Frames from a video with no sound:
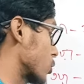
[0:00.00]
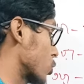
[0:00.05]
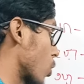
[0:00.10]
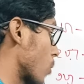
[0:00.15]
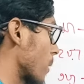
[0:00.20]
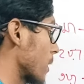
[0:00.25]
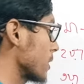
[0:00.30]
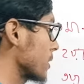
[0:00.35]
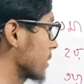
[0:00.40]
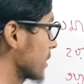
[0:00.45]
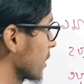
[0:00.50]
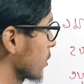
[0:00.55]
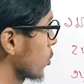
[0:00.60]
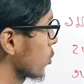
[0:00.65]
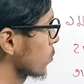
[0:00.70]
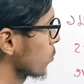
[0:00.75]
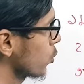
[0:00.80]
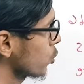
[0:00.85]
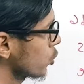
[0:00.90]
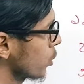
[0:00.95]
সমাজটা
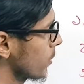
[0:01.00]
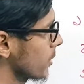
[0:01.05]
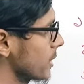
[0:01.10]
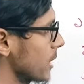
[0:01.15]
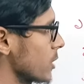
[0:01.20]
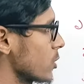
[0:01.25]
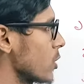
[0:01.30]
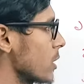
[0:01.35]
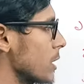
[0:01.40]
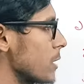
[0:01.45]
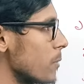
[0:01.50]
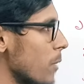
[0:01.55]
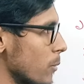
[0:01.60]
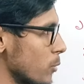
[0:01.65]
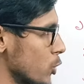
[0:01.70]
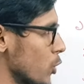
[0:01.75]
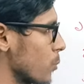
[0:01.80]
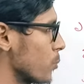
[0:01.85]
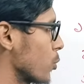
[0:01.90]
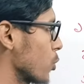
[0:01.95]
তৎপুরুষ সমাজটা আসলে
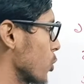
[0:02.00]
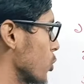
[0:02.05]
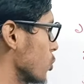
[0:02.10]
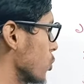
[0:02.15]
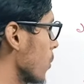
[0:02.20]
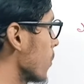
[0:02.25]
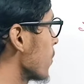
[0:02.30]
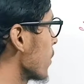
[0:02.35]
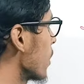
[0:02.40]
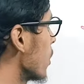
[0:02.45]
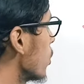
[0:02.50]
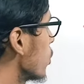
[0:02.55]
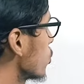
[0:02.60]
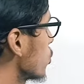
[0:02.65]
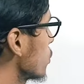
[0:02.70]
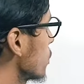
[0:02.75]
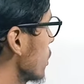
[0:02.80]
কিভাবে সম্পর্কিত তো